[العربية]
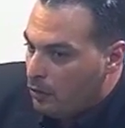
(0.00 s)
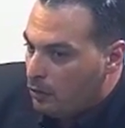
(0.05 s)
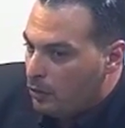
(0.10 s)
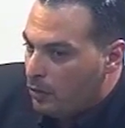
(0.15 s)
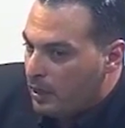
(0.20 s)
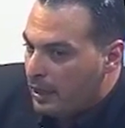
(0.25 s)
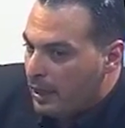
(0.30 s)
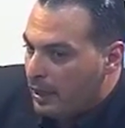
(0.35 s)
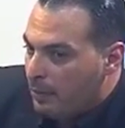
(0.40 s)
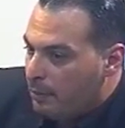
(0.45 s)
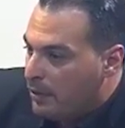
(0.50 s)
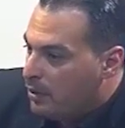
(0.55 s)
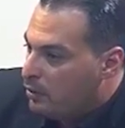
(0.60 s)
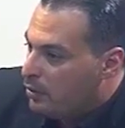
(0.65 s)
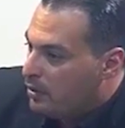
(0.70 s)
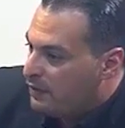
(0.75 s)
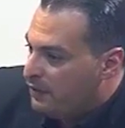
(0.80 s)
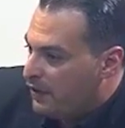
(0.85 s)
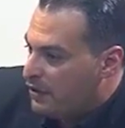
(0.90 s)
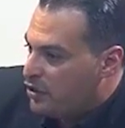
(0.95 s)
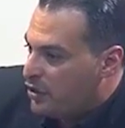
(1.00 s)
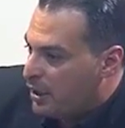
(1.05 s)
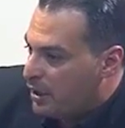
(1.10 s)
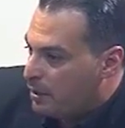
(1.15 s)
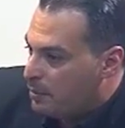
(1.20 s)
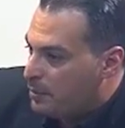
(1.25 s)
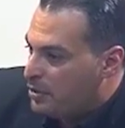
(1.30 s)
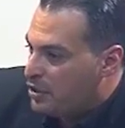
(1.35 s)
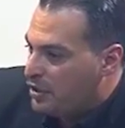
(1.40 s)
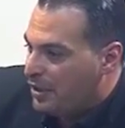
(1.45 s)
والله من الاول
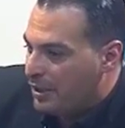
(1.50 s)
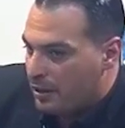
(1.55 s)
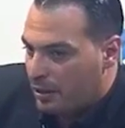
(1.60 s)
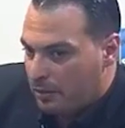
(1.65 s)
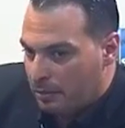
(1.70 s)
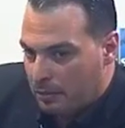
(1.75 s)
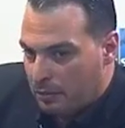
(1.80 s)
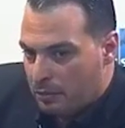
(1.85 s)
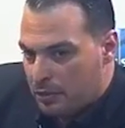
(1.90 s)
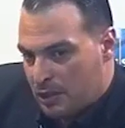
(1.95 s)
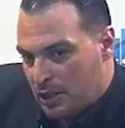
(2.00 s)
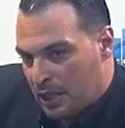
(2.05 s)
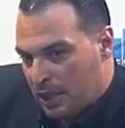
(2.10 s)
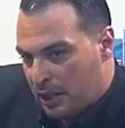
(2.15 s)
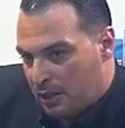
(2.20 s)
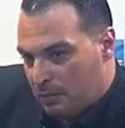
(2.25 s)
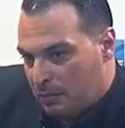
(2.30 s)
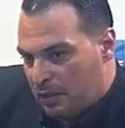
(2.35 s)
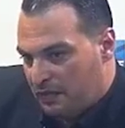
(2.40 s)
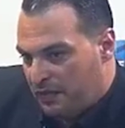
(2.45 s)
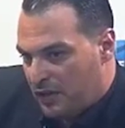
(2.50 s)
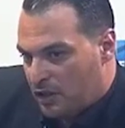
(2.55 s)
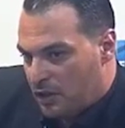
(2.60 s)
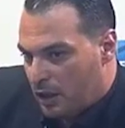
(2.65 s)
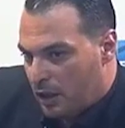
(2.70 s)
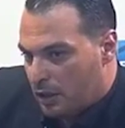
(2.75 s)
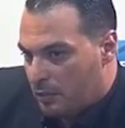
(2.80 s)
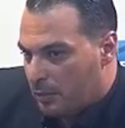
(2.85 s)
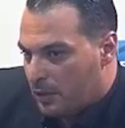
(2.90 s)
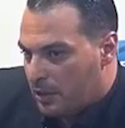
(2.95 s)
تفاجات باش نكذب باش نكذب
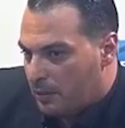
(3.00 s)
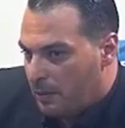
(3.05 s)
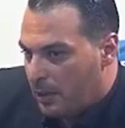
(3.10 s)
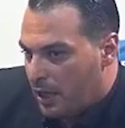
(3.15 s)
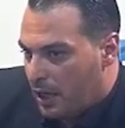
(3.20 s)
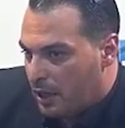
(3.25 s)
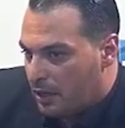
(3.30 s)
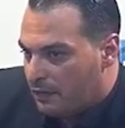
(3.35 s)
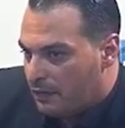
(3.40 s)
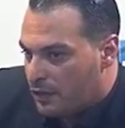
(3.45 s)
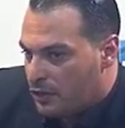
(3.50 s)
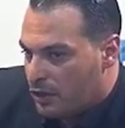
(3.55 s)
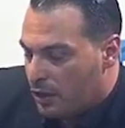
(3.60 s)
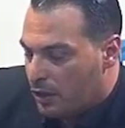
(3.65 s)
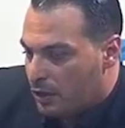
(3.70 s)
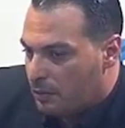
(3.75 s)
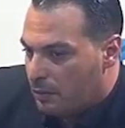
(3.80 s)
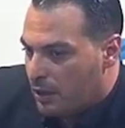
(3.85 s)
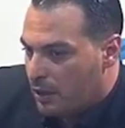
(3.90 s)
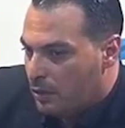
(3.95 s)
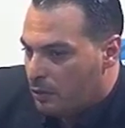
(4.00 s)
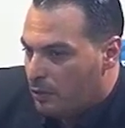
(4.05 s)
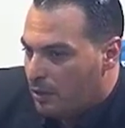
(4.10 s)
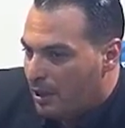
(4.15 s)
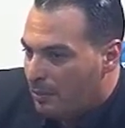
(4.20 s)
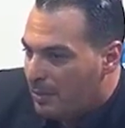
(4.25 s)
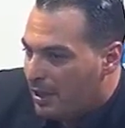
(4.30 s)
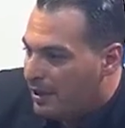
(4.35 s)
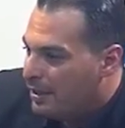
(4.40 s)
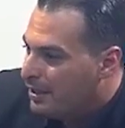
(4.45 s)
تفاجات بالطبيعه تفاجات من الاول
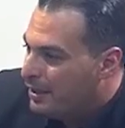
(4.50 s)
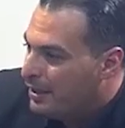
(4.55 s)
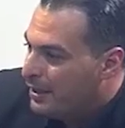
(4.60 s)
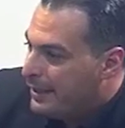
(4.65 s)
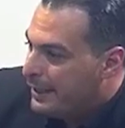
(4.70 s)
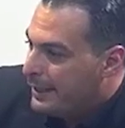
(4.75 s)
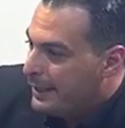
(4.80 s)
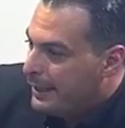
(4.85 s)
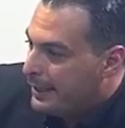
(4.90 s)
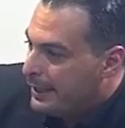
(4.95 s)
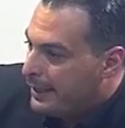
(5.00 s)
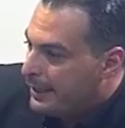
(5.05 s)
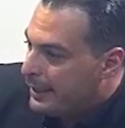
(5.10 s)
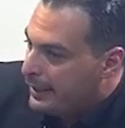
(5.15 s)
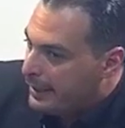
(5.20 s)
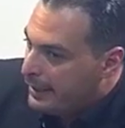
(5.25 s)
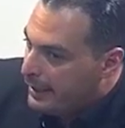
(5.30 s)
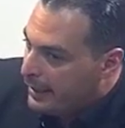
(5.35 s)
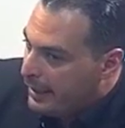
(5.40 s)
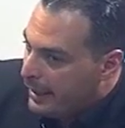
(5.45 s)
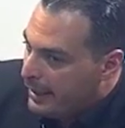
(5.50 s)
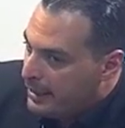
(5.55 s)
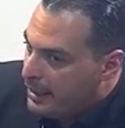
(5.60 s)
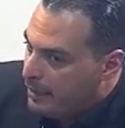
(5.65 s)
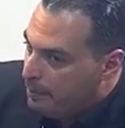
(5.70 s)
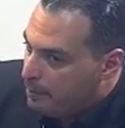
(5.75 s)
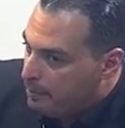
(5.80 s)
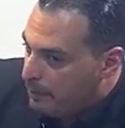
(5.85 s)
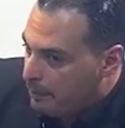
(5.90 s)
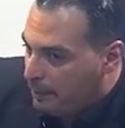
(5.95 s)
لما آه،
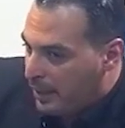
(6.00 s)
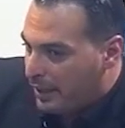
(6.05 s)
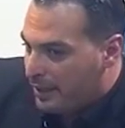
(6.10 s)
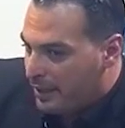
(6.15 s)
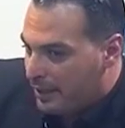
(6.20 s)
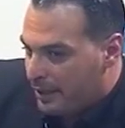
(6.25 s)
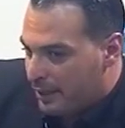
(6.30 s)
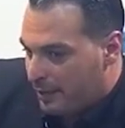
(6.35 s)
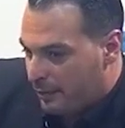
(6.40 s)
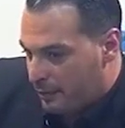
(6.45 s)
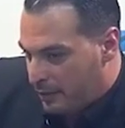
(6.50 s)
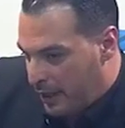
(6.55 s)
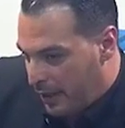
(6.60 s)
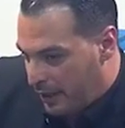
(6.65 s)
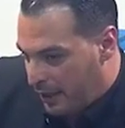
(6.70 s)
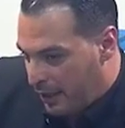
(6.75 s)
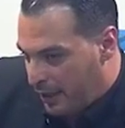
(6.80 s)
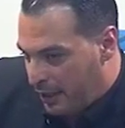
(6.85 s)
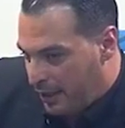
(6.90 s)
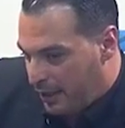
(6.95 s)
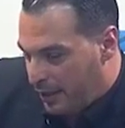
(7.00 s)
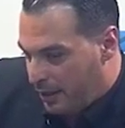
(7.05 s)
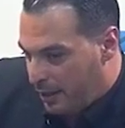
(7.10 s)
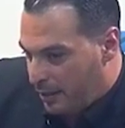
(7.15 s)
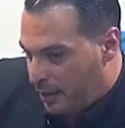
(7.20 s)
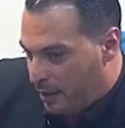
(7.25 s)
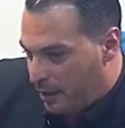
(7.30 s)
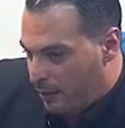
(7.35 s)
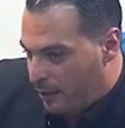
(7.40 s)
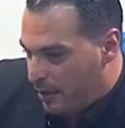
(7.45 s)
انا معناها نحكي
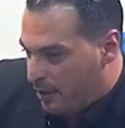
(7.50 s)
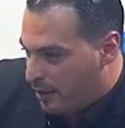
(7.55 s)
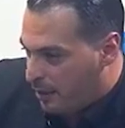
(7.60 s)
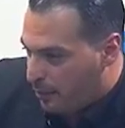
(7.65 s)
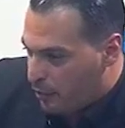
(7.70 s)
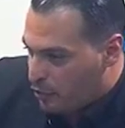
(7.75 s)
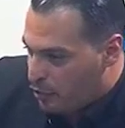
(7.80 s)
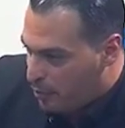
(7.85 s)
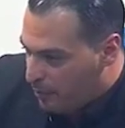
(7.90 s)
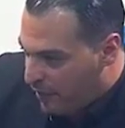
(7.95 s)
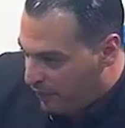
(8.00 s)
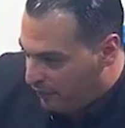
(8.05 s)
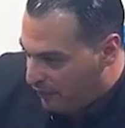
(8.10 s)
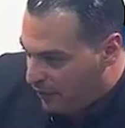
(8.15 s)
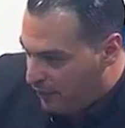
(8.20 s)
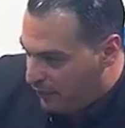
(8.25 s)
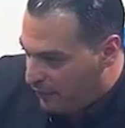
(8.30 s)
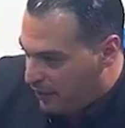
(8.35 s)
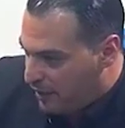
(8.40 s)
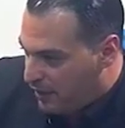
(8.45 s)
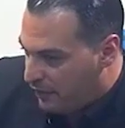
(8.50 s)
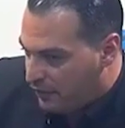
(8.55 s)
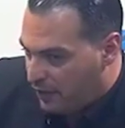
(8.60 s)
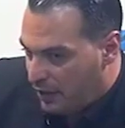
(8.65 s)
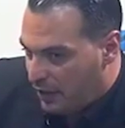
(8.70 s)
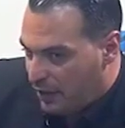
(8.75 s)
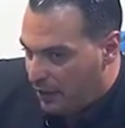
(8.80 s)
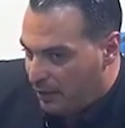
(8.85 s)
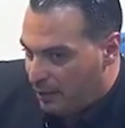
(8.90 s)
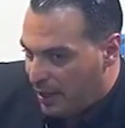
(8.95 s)
على بديع بن جمعه في في
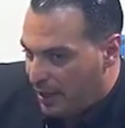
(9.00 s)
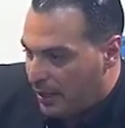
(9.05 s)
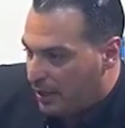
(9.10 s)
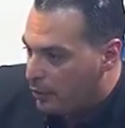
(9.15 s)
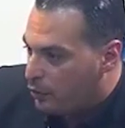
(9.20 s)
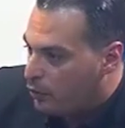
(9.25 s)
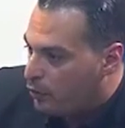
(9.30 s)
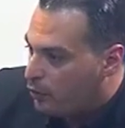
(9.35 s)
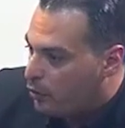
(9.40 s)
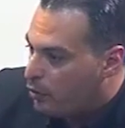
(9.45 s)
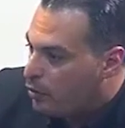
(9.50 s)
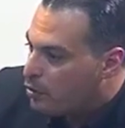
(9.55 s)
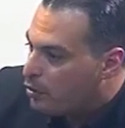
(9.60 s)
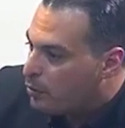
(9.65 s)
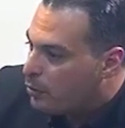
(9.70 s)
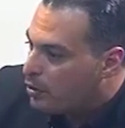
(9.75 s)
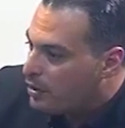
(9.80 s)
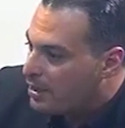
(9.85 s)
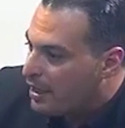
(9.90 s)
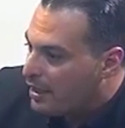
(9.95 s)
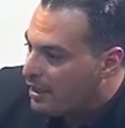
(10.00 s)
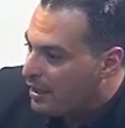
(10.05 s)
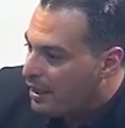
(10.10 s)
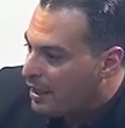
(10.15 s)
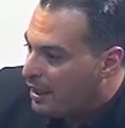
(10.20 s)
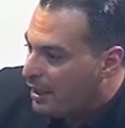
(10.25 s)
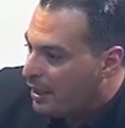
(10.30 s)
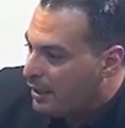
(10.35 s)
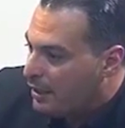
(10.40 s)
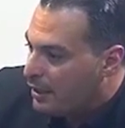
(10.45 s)
تفكيري معناها كنت
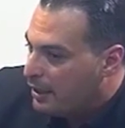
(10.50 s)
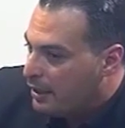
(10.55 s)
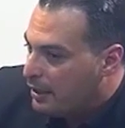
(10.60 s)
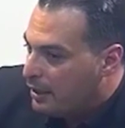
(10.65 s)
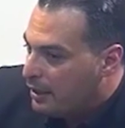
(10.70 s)
منتظرها